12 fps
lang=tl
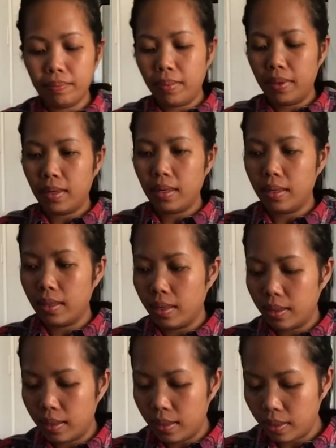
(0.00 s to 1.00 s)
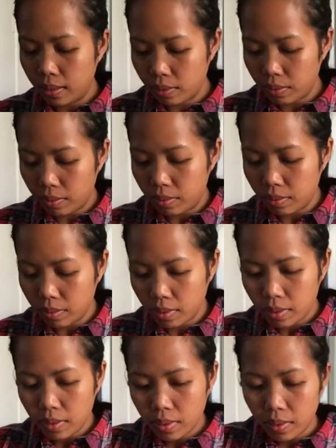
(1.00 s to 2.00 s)
Para laglagyan itong
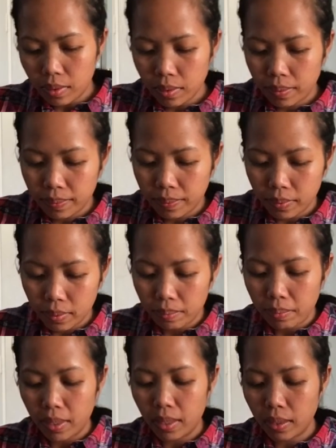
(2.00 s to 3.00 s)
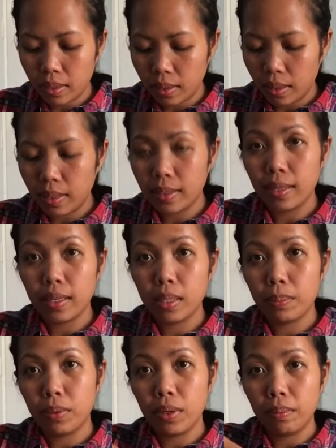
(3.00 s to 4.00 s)
Parang
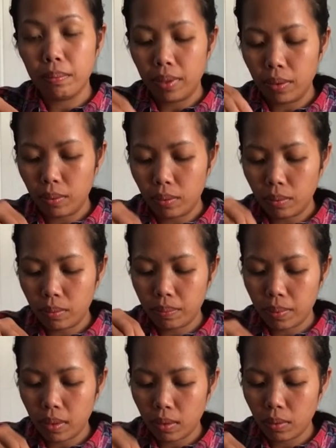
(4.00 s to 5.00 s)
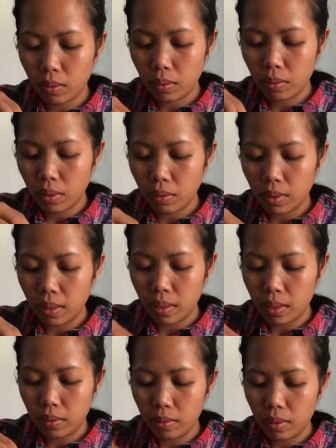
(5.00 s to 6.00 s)
excess po ng beetroot. Parang kinukuha ko
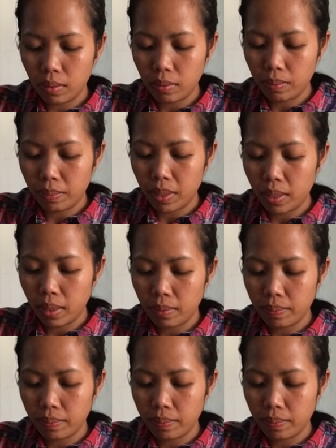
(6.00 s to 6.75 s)
talaga yung ano, piga.